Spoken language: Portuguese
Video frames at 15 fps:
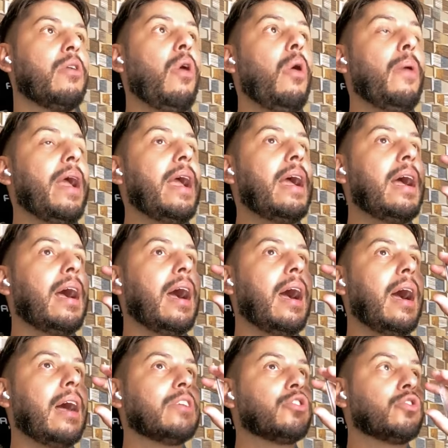Qual é
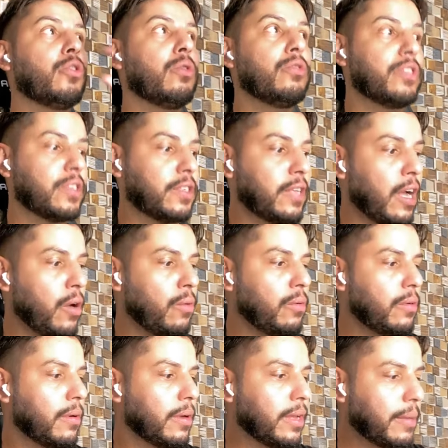a
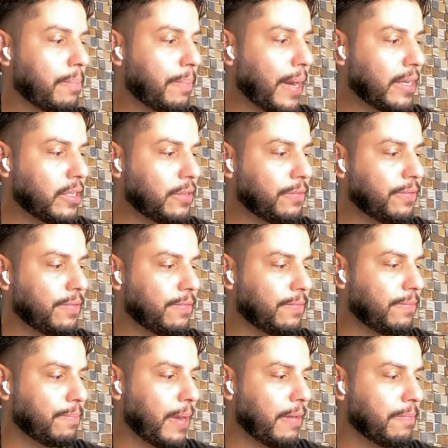solução para te,
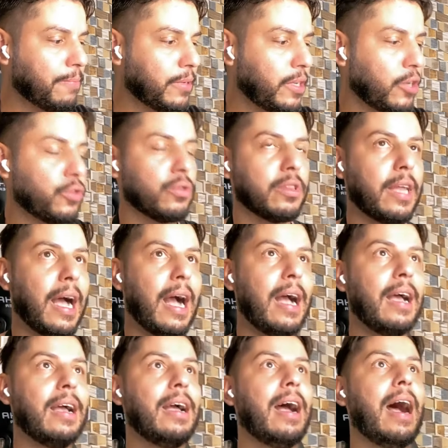te
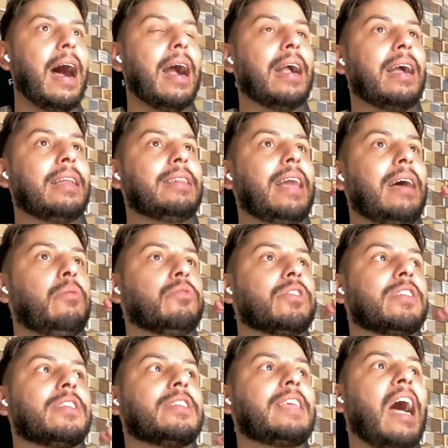ajudar a dar um
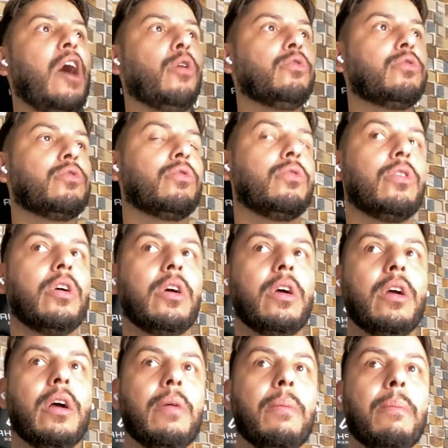salto
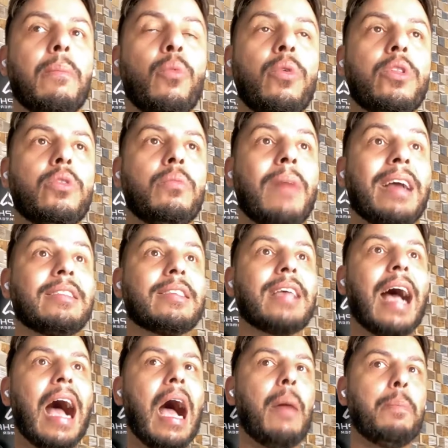muito mais
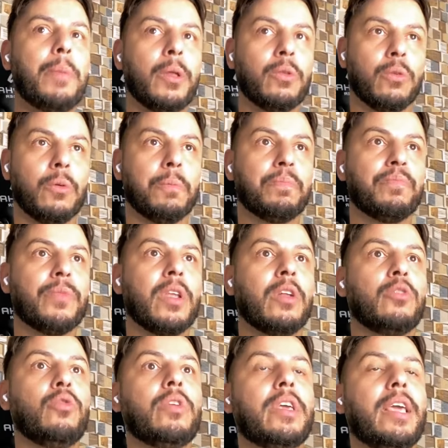rápido
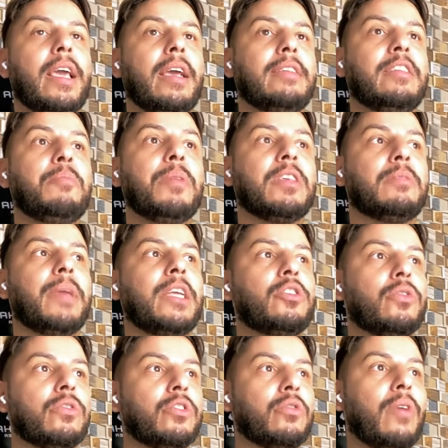do que
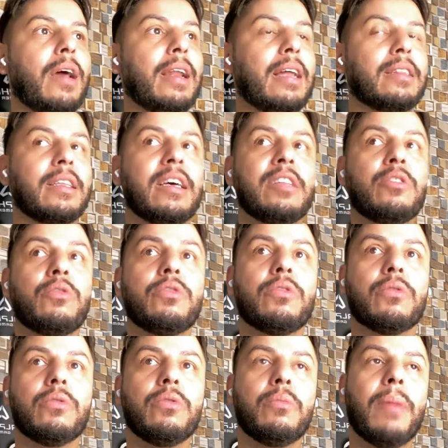simplesmente continuar nadando no,
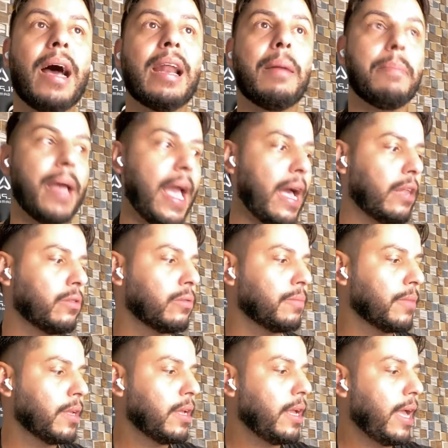no mar aberto.
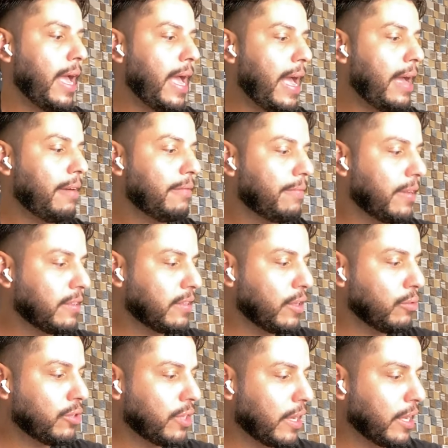É fazer
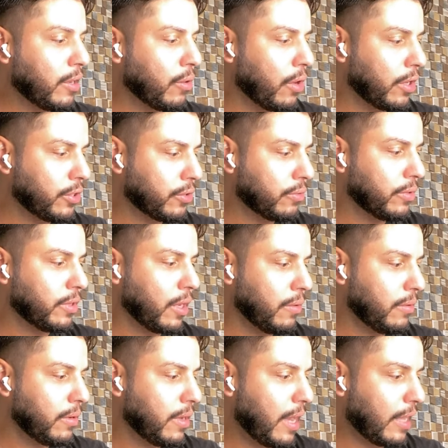o diagnóstico.
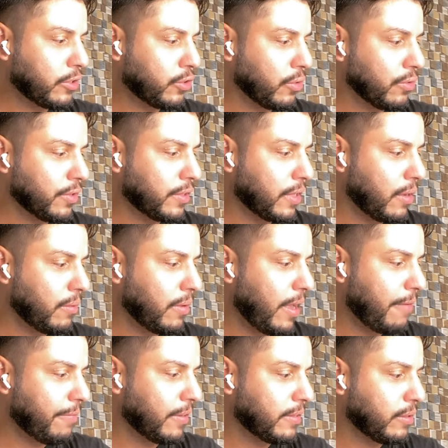Então, a solução
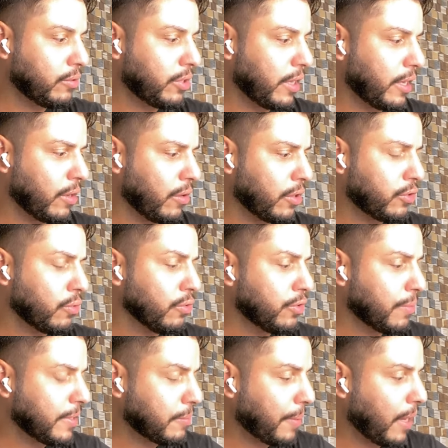é fazer o diagnóstico.
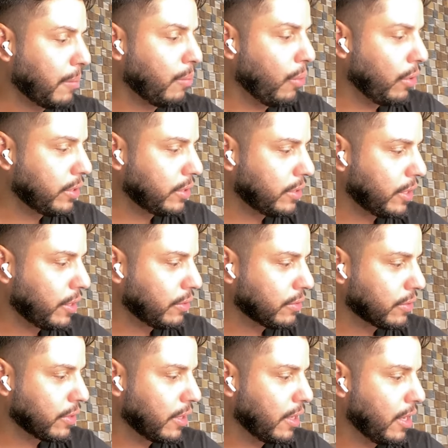Lúcio, mas pelo amor de
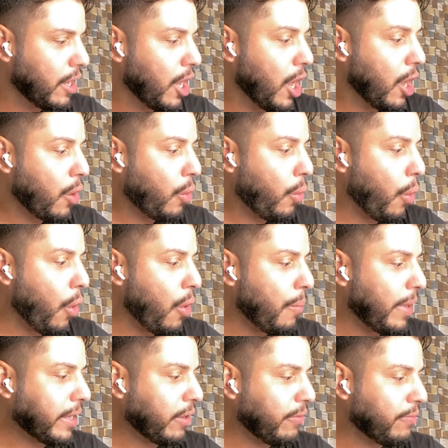Deus,
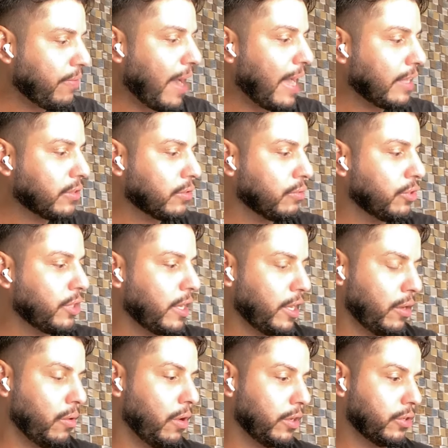como é que eu faço um
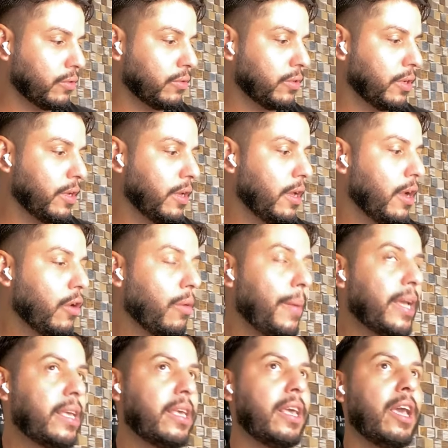diagnóstico? Como
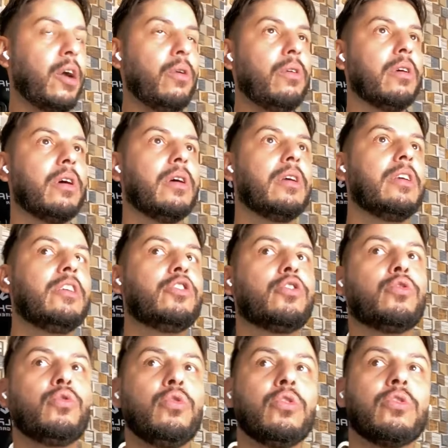é que eu
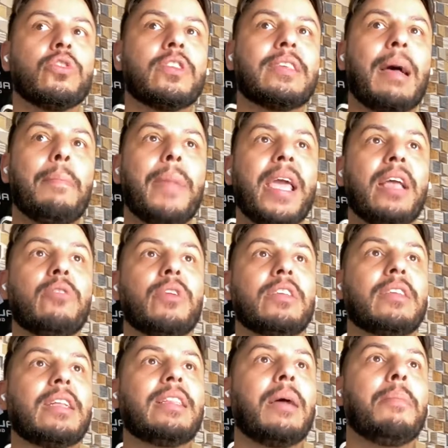estudo sabendo
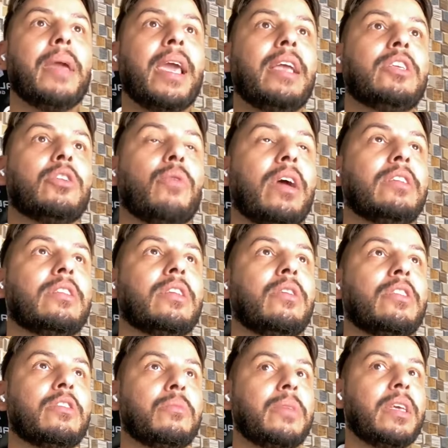exatamente quais
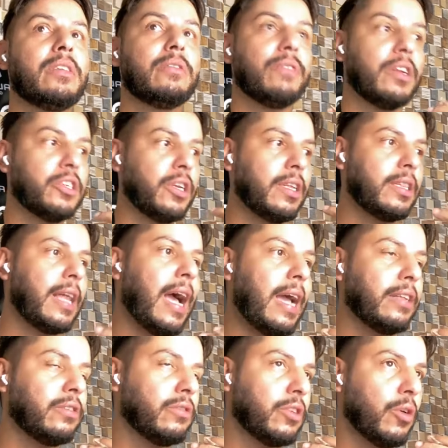são as minhas
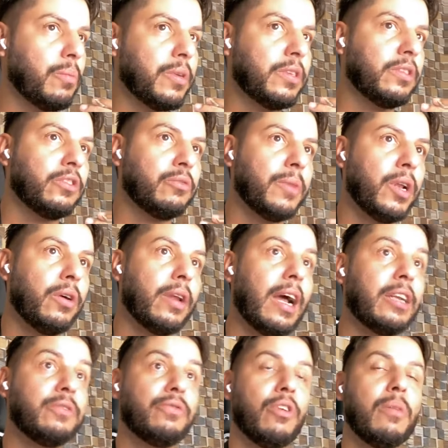fragilidades, o que eu preciso
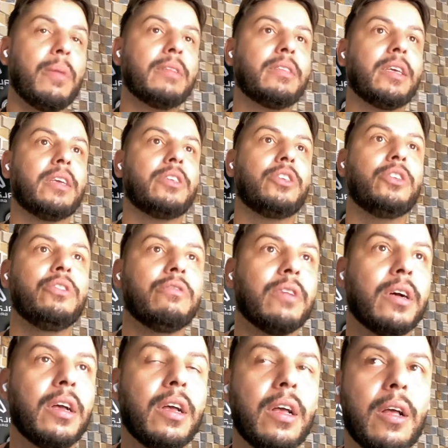melhorar de forma
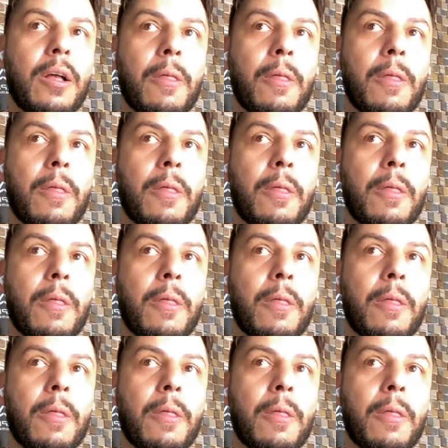assertiva?